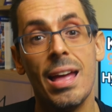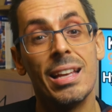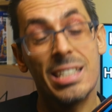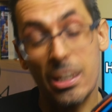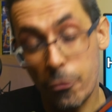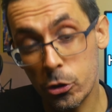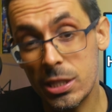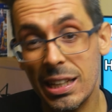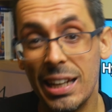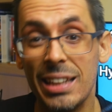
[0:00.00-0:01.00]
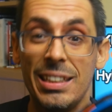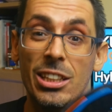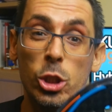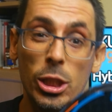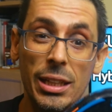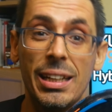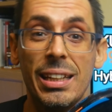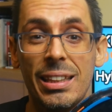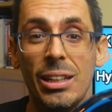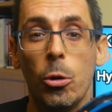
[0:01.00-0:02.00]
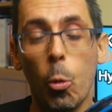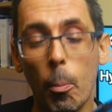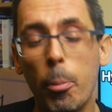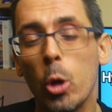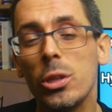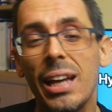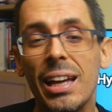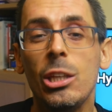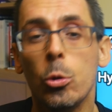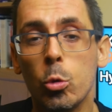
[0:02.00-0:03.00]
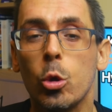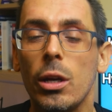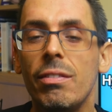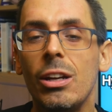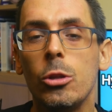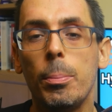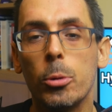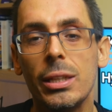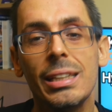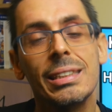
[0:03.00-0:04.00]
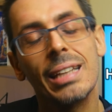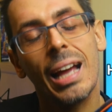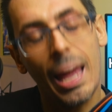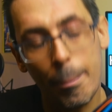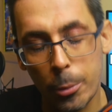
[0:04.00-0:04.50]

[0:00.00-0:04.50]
Se forzerete e cercherete un po' di aiuto a livello di potenza, è